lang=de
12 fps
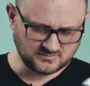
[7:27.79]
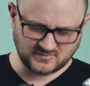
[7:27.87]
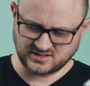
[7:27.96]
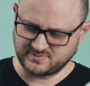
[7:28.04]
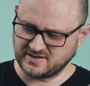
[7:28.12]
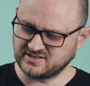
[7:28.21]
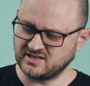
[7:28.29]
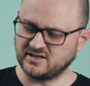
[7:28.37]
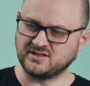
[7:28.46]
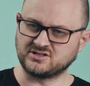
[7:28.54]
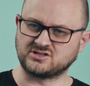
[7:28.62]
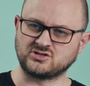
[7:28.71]
Das Messer
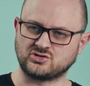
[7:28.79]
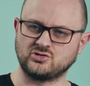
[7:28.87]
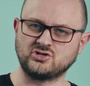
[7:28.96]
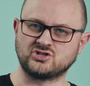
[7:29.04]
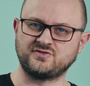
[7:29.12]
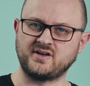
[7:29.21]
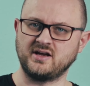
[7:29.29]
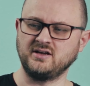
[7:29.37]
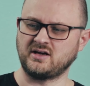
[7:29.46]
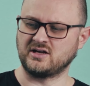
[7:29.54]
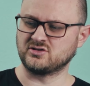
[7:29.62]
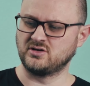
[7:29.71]
ist schön
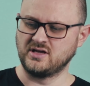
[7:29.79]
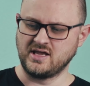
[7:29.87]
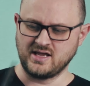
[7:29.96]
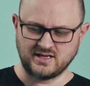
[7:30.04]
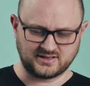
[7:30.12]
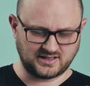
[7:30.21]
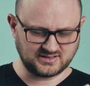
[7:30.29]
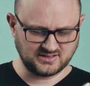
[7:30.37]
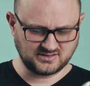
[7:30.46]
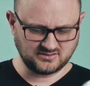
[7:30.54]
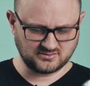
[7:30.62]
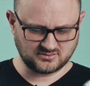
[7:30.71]
schwer. Also das
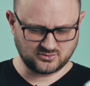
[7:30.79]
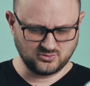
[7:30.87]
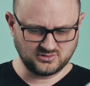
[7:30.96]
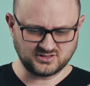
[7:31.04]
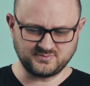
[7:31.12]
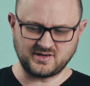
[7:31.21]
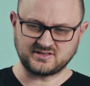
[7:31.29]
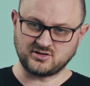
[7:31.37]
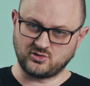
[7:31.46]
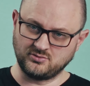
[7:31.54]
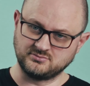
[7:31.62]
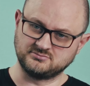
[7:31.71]
ist ein gutes
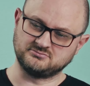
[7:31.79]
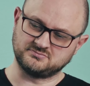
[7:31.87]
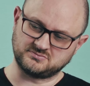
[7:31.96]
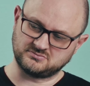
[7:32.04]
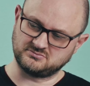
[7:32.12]
Messer, um